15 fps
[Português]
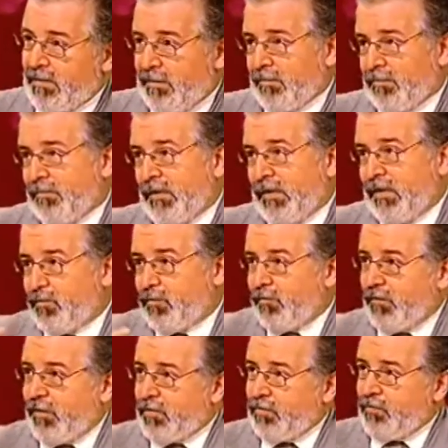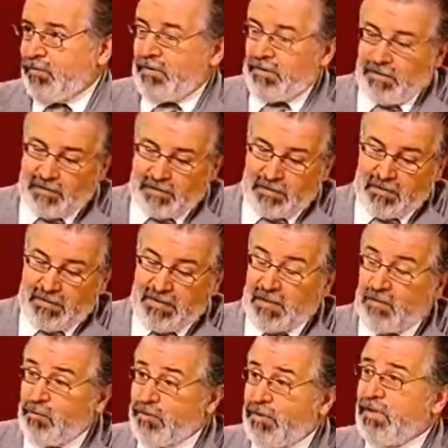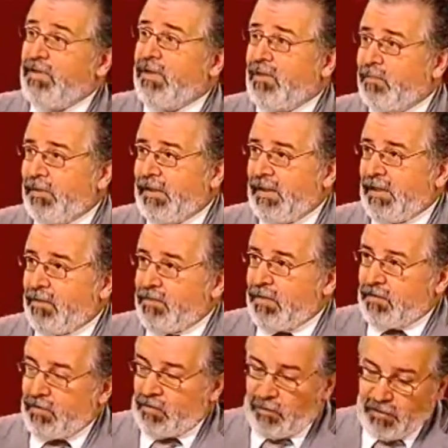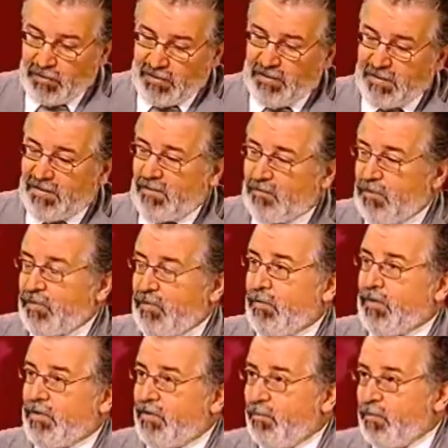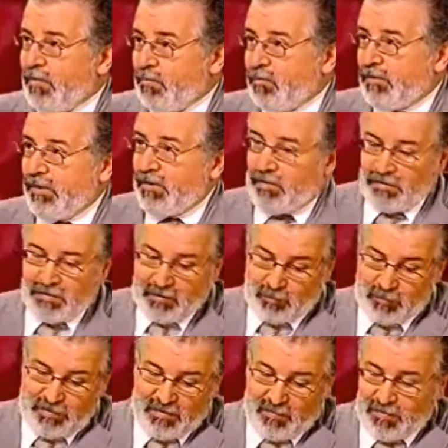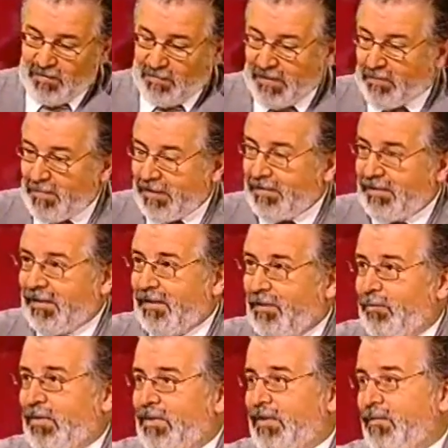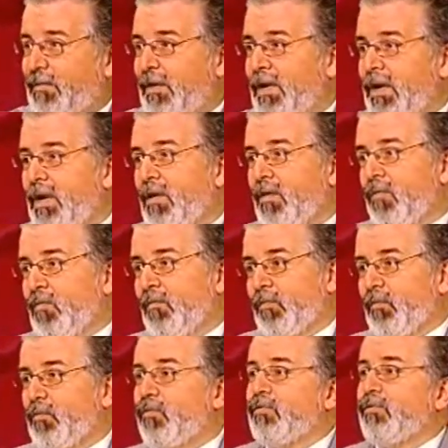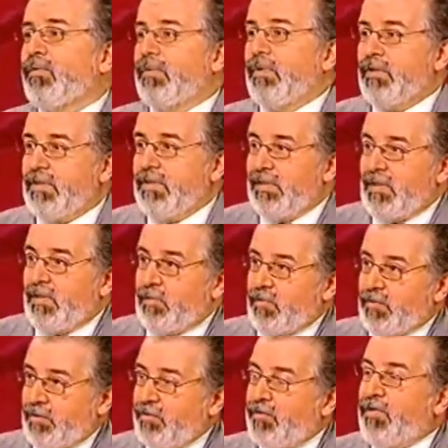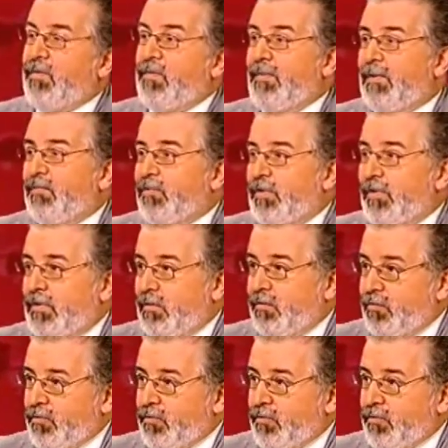que ser, digamos, vistos, têm que ser analisados, mas têm que ser replicados. É, são estes exemplos que eu acho que são muito importantes, tanto o exemplo da matemática na educação, como um conjunto destes exemplos. Sim, é, não, só